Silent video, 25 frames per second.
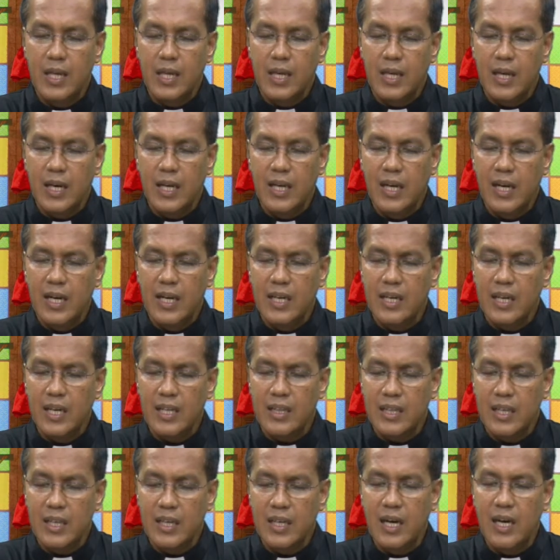nganhang nga
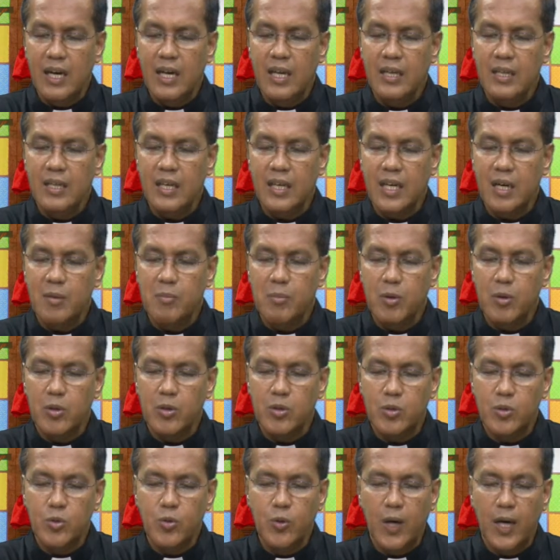tanan nga
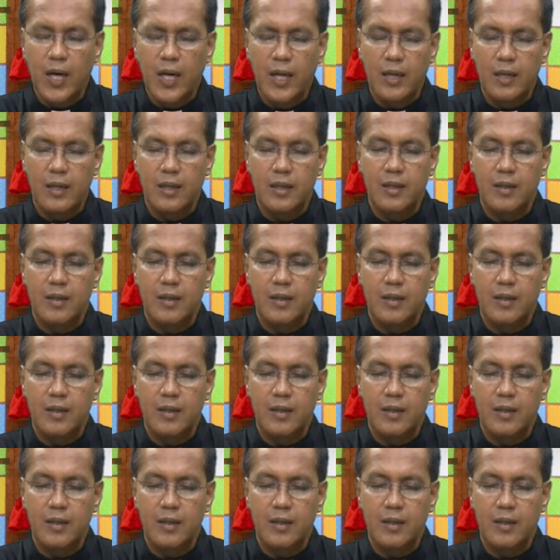kabugtuan.